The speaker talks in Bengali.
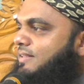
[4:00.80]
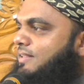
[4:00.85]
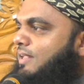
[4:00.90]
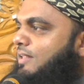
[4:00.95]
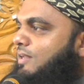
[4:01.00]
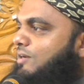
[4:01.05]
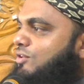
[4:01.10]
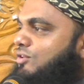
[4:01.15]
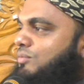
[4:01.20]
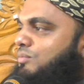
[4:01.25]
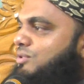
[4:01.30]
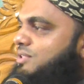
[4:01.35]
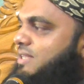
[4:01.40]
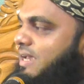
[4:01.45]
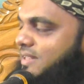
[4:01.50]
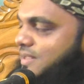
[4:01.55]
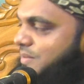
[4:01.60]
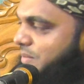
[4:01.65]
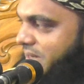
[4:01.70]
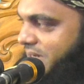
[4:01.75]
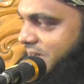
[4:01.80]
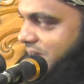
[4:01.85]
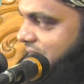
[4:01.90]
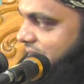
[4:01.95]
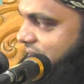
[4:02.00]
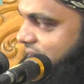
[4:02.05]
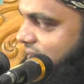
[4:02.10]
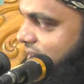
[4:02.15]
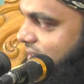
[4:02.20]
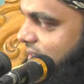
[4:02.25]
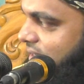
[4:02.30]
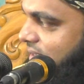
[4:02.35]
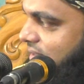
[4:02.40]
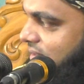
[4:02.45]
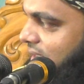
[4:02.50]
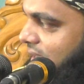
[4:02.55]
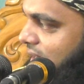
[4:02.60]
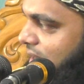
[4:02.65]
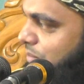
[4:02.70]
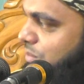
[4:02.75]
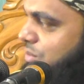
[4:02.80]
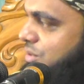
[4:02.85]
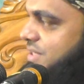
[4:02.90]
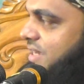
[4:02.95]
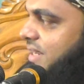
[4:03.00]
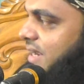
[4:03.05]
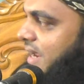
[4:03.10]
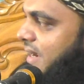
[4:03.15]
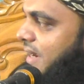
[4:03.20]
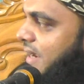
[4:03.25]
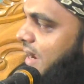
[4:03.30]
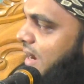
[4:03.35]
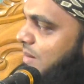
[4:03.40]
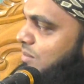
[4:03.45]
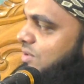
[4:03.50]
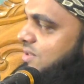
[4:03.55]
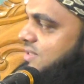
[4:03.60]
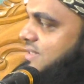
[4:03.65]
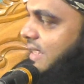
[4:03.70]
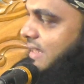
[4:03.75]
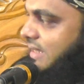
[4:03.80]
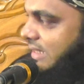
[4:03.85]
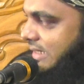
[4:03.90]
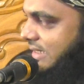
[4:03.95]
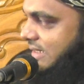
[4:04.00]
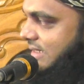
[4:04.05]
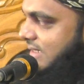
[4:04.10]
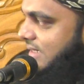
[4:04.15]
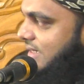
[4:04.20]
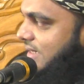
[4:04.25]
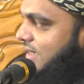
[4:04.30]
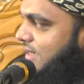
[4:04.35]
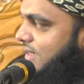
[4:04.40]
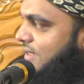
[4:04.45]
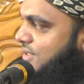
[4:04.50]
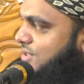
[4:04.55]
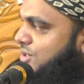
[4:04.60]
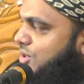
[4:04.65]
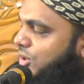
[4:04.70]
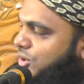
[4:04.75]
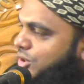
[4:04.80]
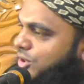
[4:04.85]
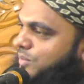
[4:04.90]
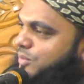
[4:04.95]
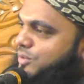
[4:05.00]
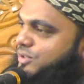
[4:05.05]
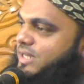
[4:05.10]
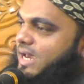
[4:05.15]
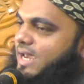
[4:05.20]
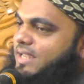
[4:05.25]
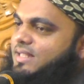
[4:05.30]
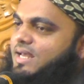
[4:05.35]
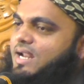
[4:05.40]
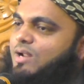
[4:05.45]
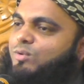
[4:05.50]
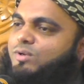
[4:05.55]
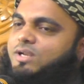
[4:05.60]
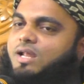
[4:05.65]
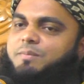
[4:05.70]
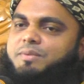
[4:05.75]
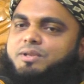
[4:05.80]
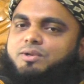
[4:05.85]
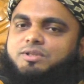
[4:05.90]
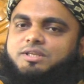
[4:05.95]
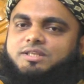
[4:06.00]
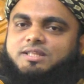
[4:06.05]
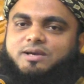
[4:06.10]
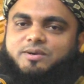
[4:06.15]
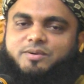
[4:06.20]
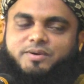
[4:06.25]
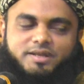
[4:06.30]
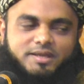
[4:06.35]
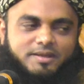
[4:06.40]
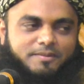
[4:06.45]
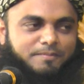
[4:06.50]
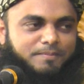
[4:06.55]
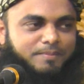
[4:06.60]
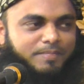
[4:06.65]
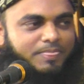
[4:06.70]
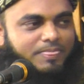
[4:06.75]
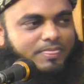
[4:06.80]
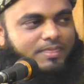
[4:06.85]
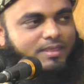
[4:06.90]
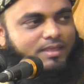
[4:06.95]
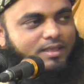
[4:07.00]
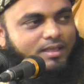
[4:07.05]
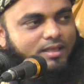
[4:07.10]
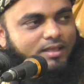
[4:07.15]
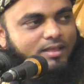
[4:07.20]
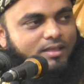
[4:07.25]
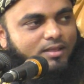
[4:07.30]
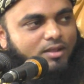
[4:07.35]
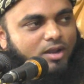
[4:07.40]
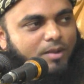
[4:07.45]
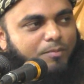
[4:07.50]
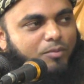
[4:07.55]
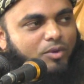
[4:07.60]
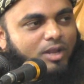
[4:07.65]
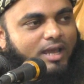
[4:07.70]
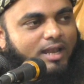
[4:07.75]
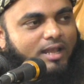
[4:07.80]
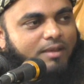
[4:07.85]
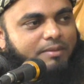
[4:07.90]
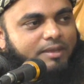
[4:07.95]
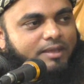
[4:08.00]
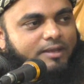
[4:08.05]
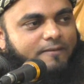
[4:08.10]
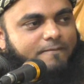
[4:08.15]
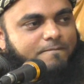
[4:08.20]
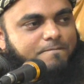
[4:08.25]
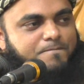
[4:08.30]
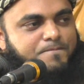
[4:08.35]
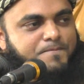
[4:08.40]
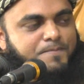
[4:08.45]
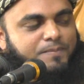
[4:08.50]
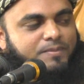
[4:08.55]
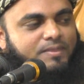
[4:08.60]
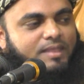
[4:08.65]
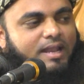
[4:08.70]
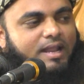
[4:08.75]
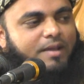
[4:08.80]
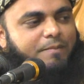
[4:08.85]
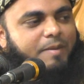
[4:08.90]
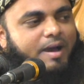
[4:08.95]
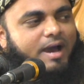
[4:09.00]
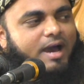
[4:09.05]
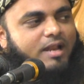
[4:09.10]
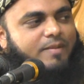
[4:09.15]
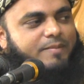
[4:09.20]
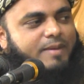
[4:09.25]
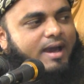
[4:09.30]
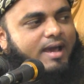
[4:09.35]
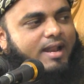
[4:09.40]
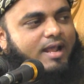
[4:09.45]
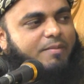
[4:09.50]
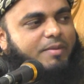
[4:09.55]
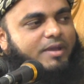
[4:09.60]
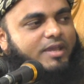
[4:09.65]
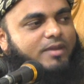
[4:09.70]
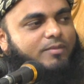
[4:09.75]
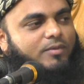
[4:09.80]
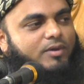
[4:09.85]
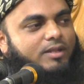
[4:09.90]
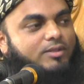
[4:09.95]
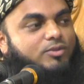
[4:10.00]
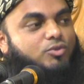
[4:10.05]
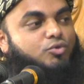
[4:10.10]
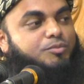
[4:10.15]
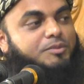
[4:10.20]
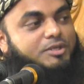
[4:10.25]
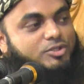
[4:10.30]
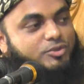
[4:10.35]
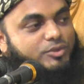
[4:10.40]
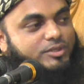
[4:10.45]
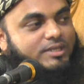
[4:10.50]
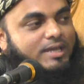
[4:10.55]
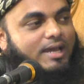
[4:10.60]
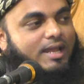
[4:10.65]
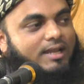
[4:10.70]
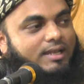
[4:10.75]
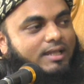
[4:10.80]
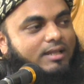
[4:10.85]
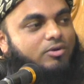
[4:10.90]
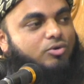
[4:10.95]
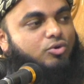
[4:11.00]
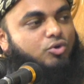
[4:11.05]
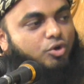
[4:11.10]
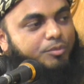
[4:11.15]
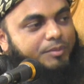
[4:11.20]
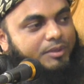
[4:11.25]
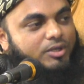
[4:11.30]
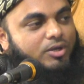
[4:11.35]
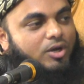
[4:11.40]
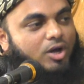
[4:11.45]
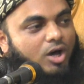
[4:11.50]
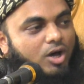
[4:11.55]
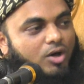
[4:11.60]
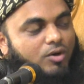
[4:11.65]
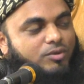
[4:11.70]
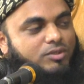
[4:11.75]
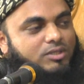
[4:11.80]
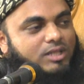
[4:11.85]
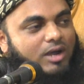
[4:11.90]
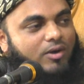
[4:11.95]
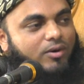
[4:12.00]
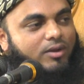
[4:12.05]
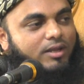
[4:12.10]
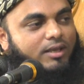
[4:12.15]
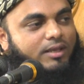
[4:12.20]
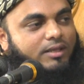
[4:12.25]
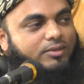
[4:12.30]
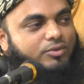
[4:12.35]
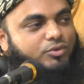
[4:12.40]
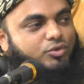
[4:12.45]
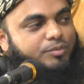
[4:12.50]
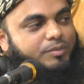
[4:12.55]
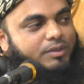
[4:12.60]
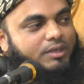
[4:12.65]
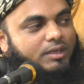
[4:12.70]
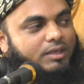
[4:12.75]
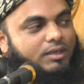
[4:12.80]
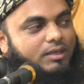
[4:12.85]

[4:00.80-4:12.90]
তাদেরকে তো বুঝাইতে পারি না তারা বুঝে না এটা কেমন জাতি যতই বুঝাই তারা উল্টা বিরোধিতা করে রব্বুল আলমিন তারা বারবার আমাকে বলে তুমি যদি আল্লাহর নবী হও তাহলে তুমি